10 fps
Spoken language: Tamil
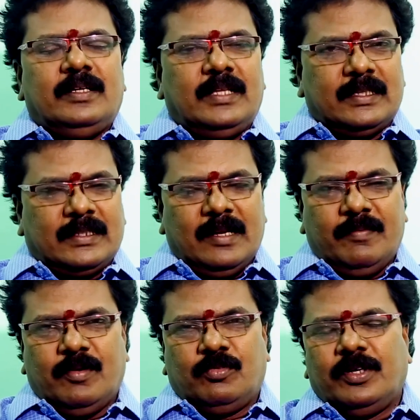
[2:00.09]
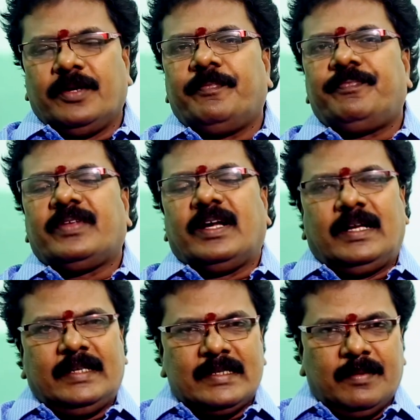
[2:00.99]
இது அத்தனையுமே உண்டு
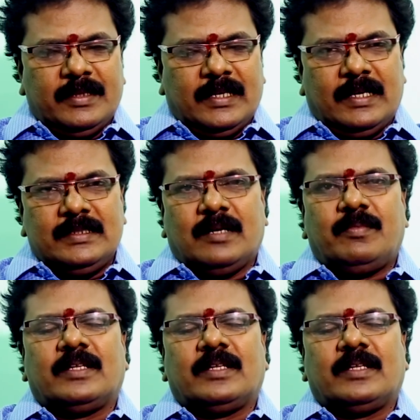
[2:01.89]
அதே சமயத்தில் அஞ்சாம்